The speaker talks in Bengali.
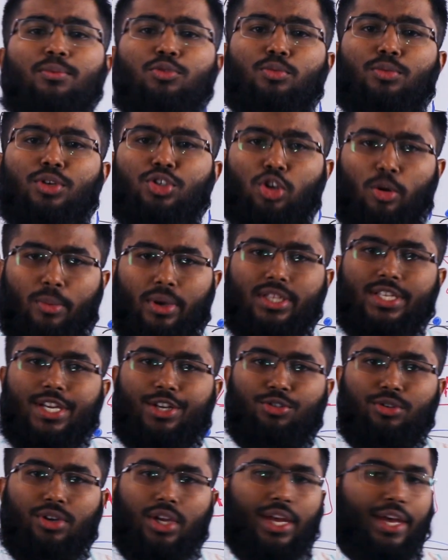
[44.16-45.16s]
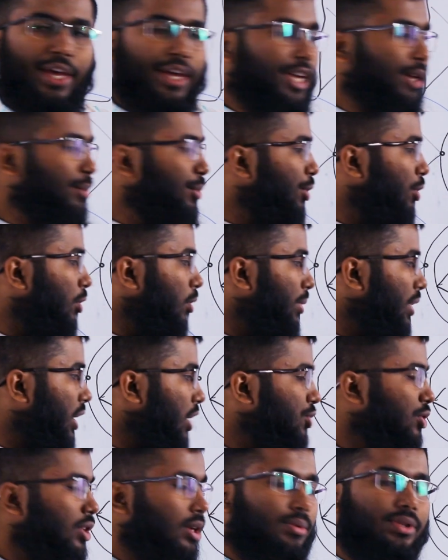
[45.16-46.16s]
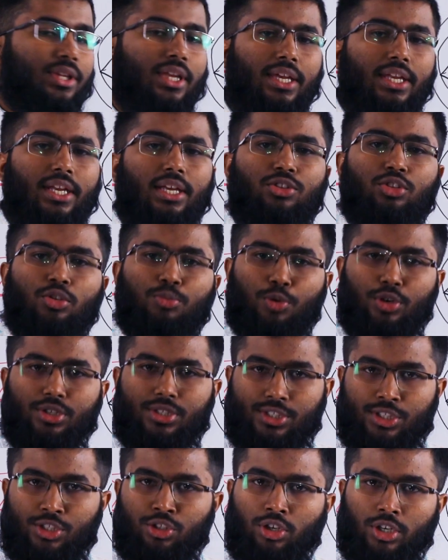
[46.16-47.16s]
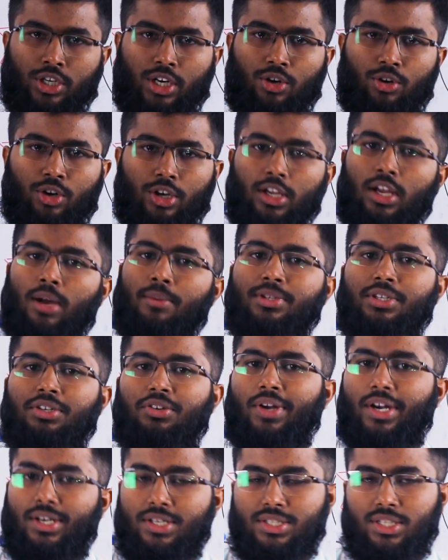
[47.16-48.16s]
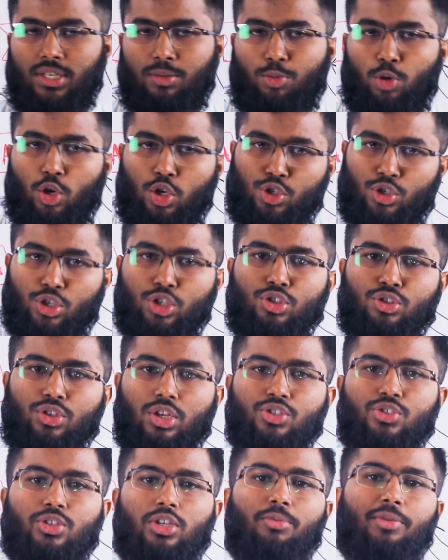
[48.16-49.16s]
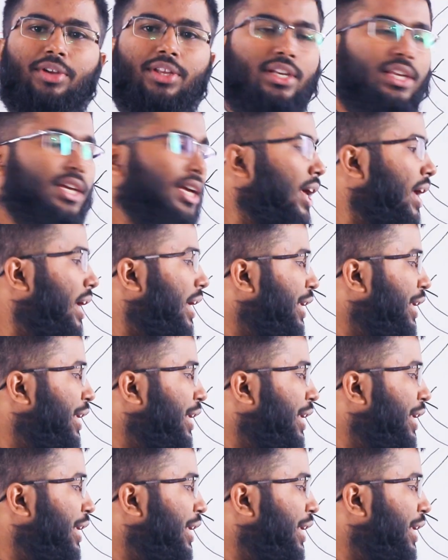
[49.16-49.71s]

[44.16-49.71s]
নাম তোমরা সবাই জানো হিমোগ্লোবিন আসলে আমাদের ইরাথ্রোপয়সিসে দরকার হয় আমাদের রেড সেল প্রোডাকশনের জন্য আসলে মেইনলি